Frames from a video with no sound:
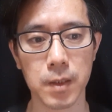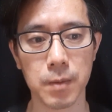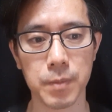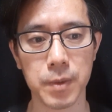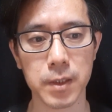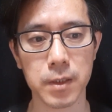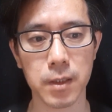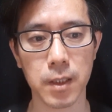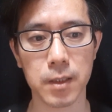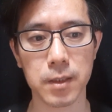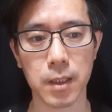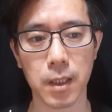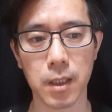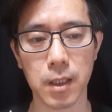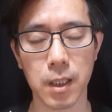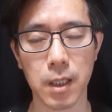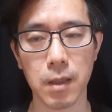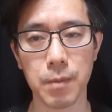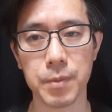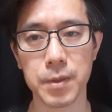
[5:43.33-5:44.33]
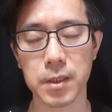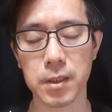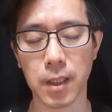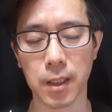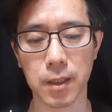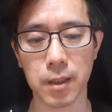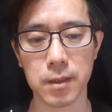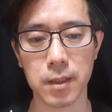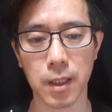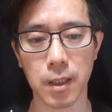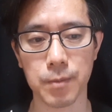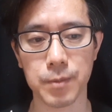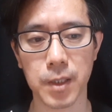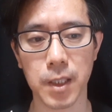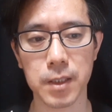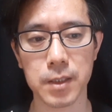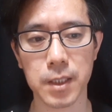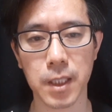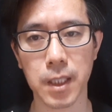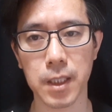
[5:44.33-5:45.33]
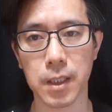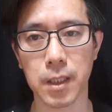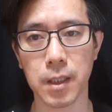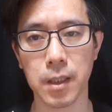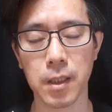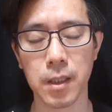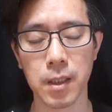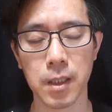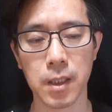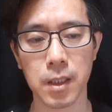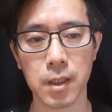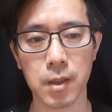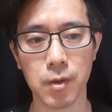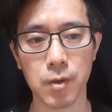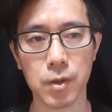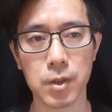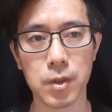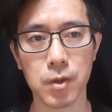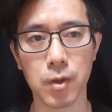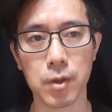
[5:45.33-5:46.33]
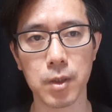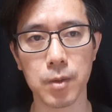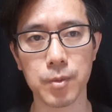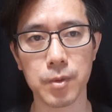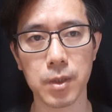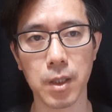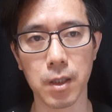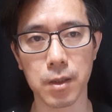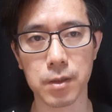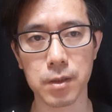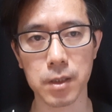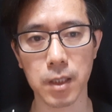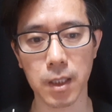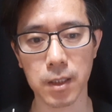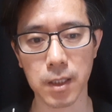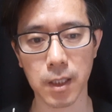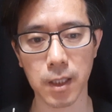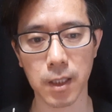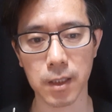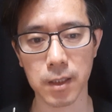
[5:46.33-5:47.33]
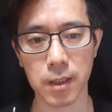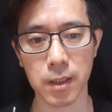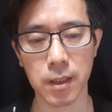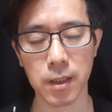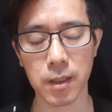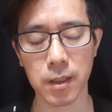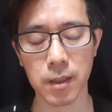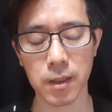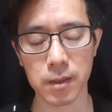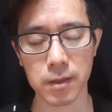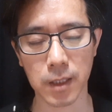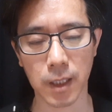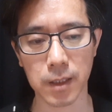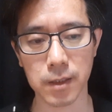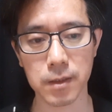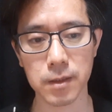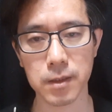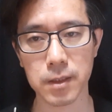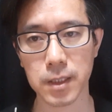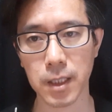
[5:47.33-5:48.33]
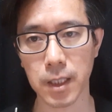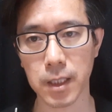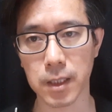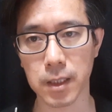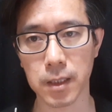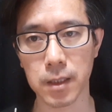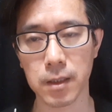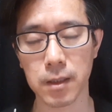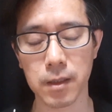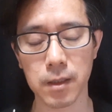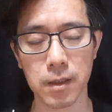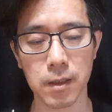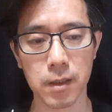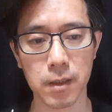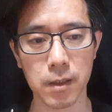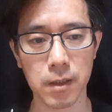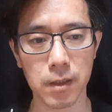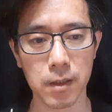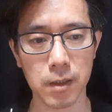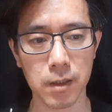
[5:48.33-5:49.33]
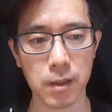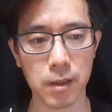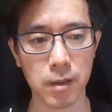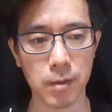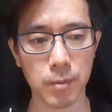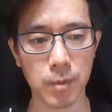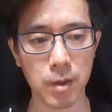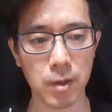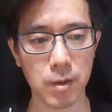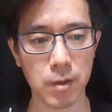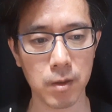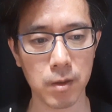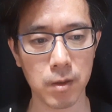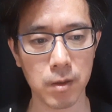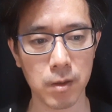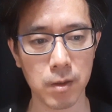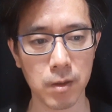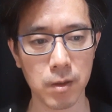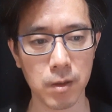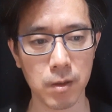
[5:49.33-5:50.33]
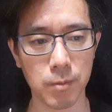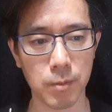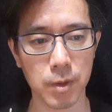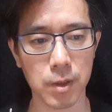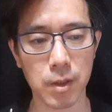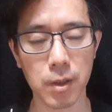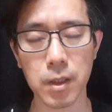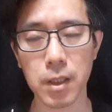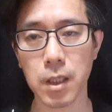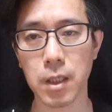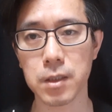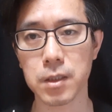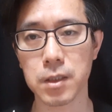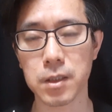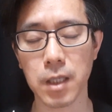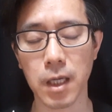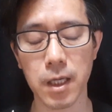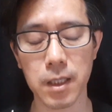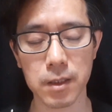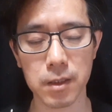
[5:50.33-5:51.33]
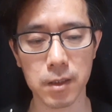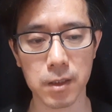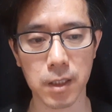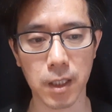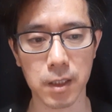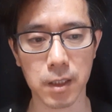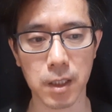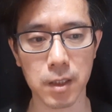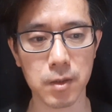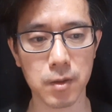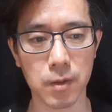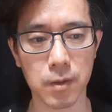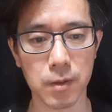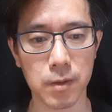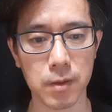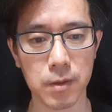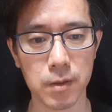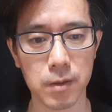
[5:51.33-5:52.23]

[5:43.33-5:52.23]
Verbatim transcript: 빚을 낸 사람과 빚을 안 낸 사람들의 차이 그리고 신용점수가 어떠냐에 따라 다른 차이 뭐, 뭐 여러 가지 상황들이 다 있겠죠.